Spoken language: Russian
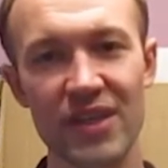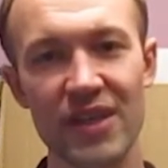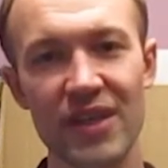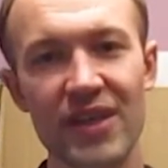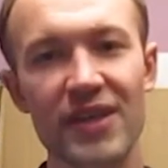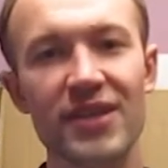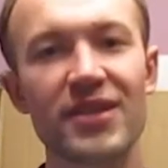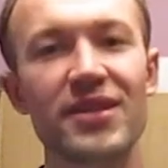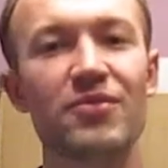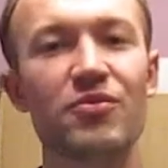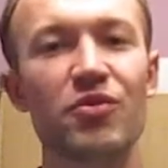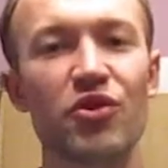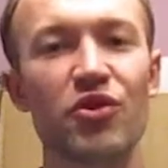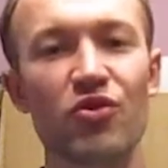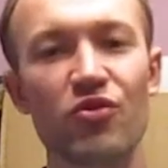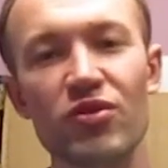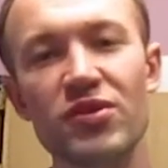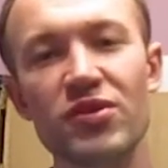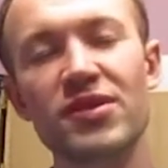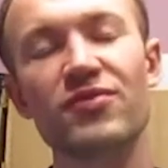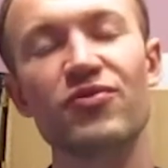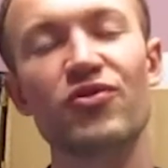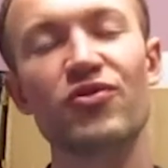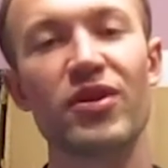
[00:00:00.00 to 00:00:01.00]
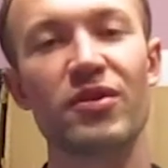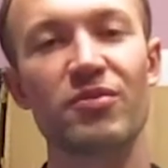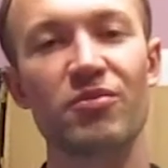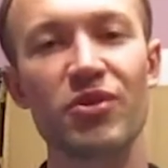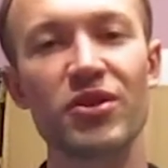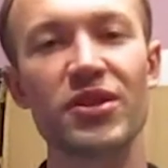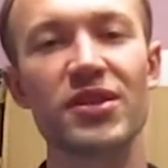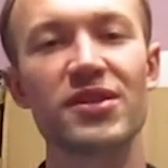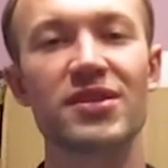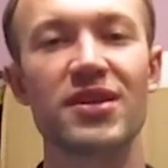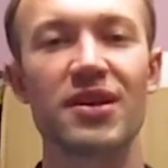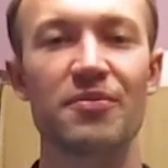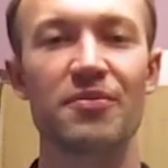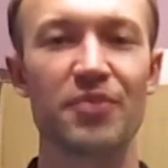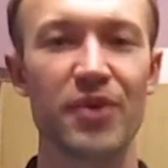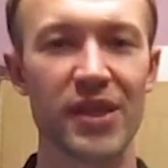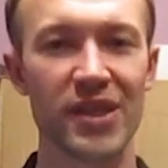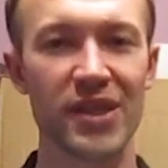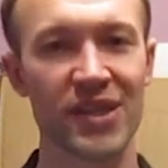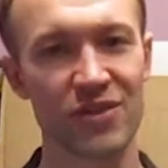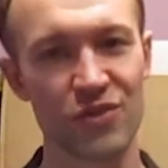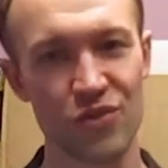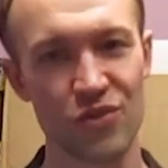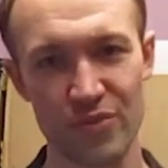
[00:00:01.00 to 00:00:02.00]
Это мой отзыв о работе с
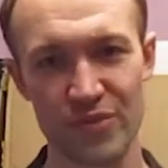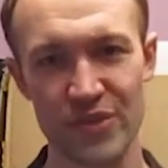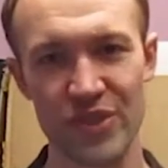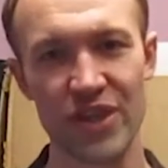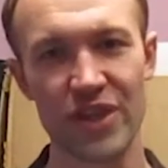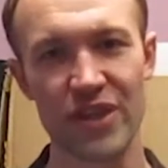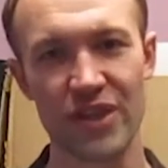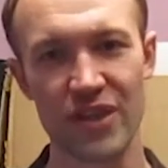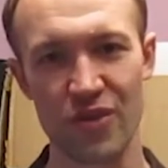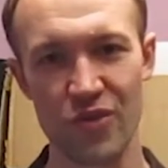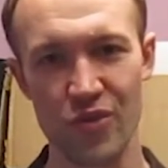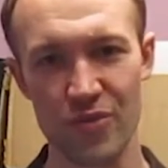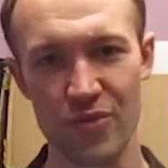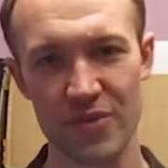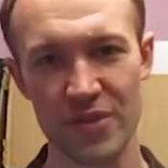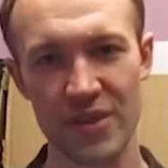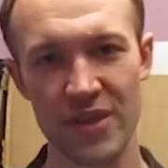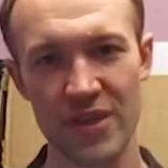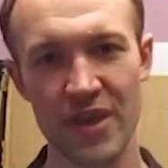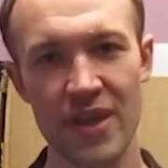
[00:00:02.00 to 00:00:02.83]
компанией Top China Opт.